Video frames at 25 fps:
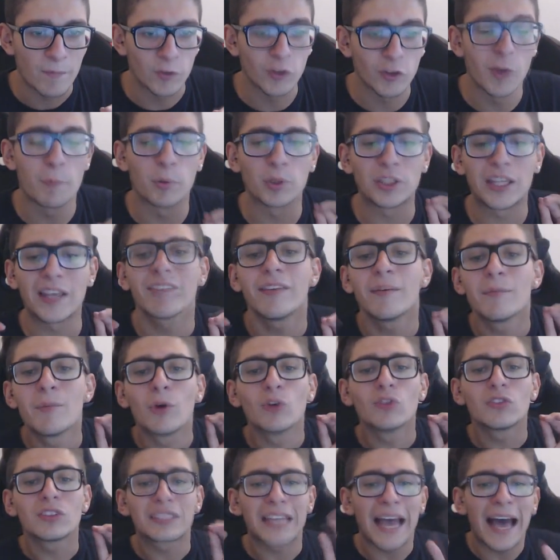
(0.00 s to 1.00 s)
dove potevi
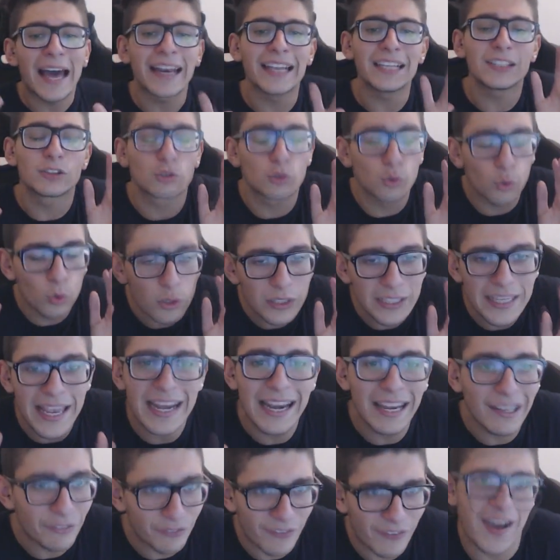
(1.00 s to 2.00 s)
montare sugli
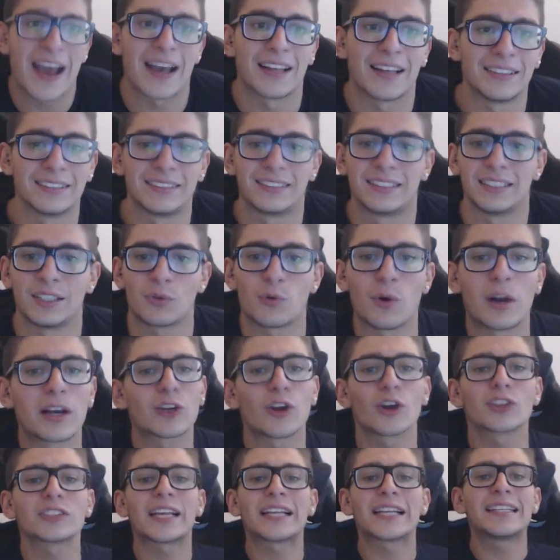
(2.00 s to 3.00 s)
elefanti,
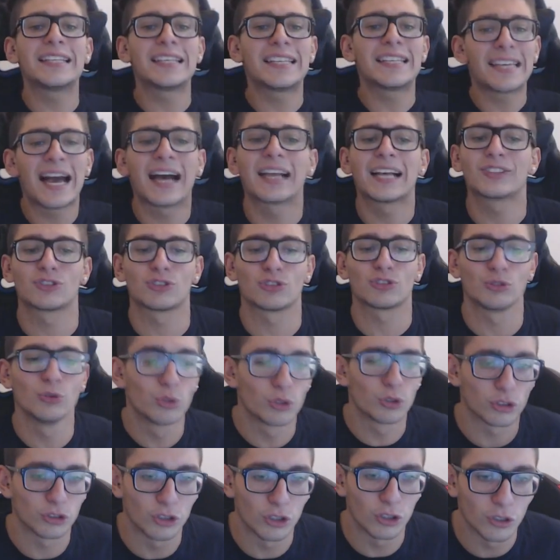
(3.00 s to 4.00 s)
qualcosa di
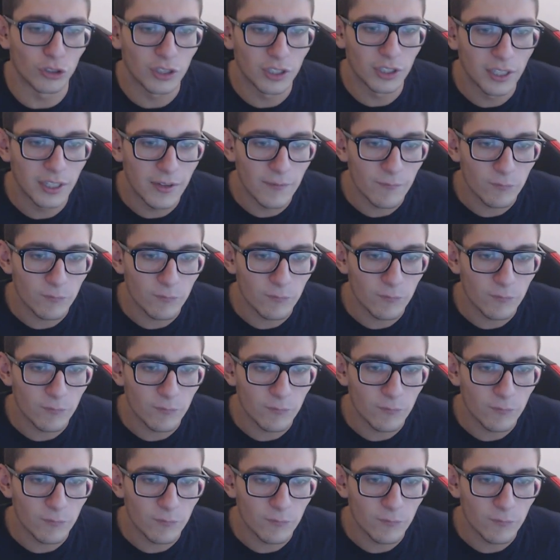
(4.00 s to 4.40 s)
assurdo,